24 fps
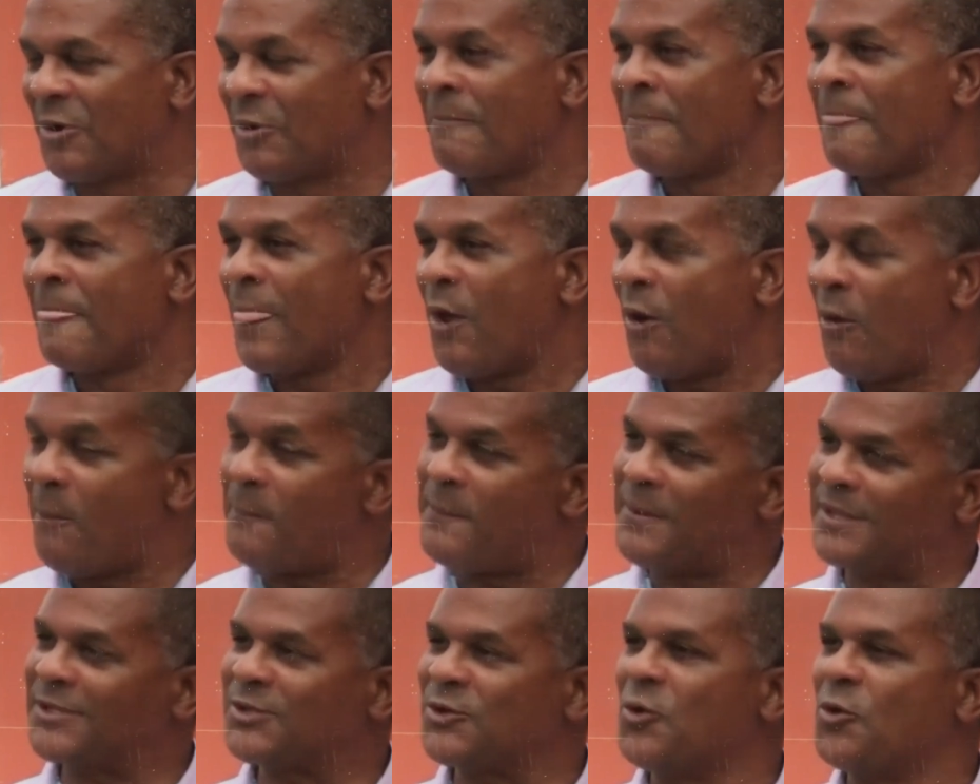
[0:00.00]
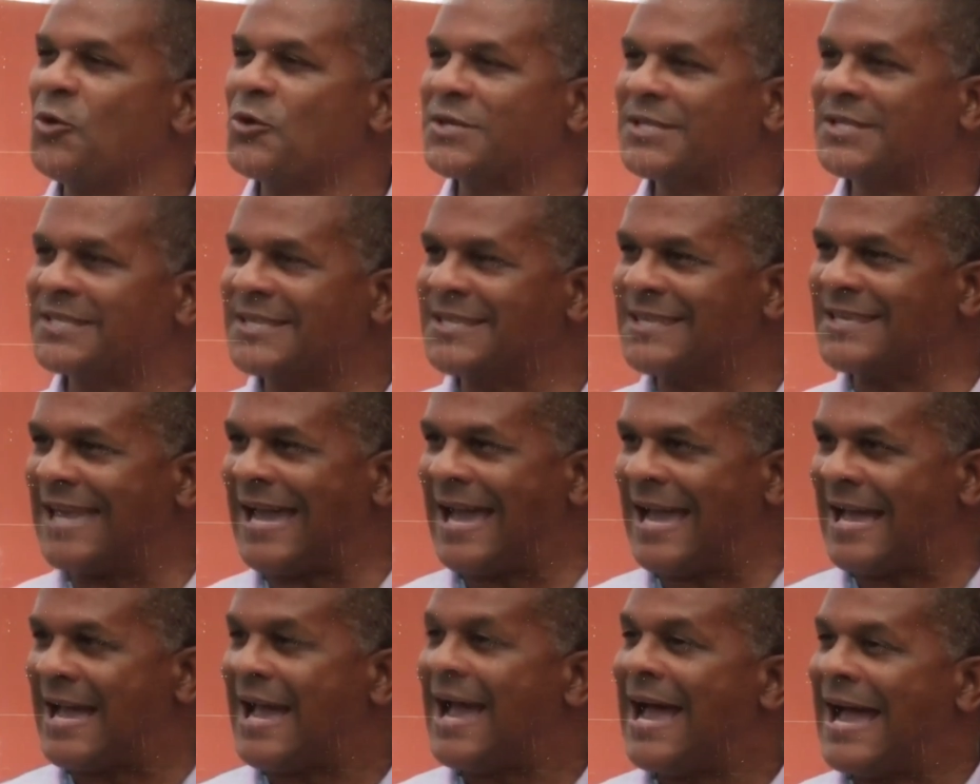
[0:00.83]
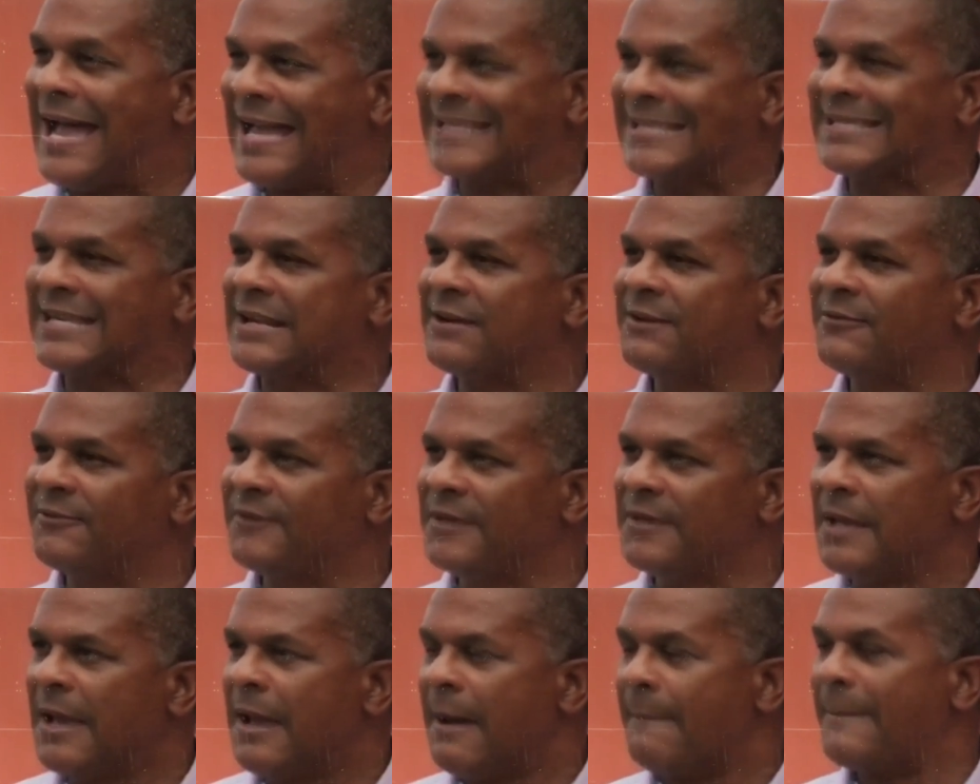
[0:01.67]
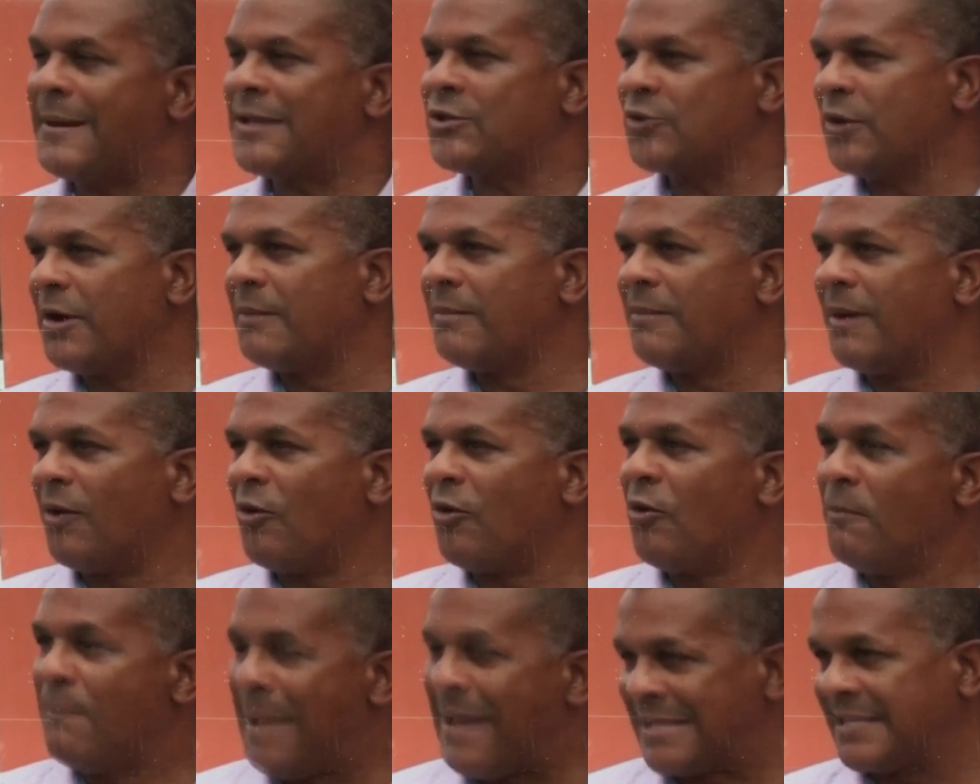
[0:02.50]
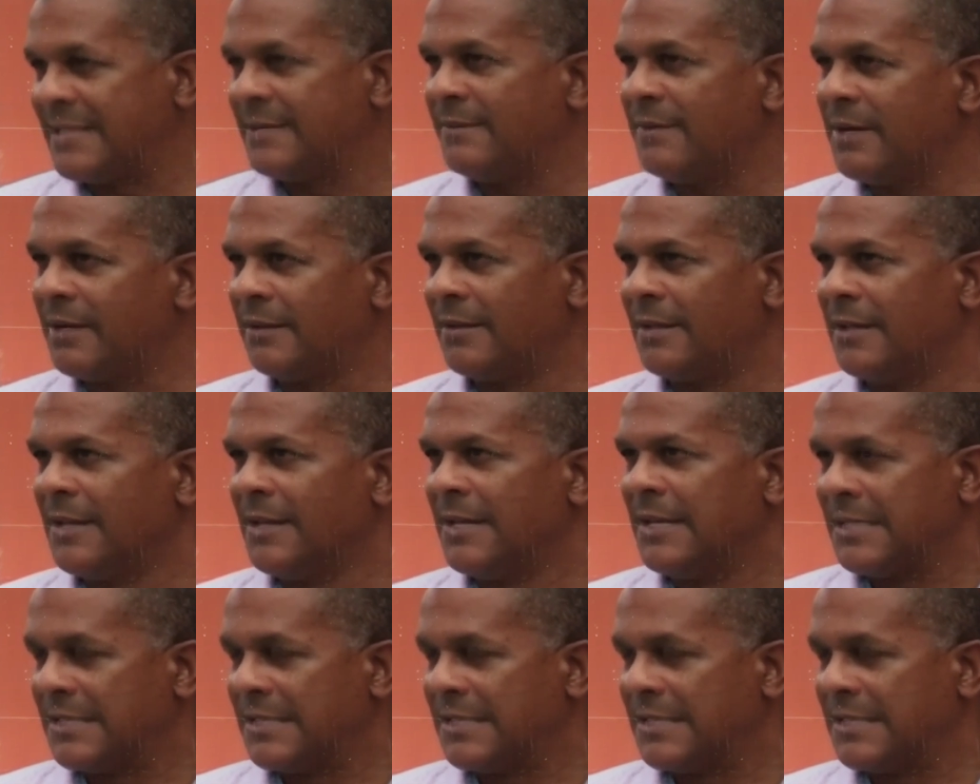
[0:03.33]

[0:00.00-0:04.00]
Donc, on pense aussi à, cette vie, pas seulement au bâtiment.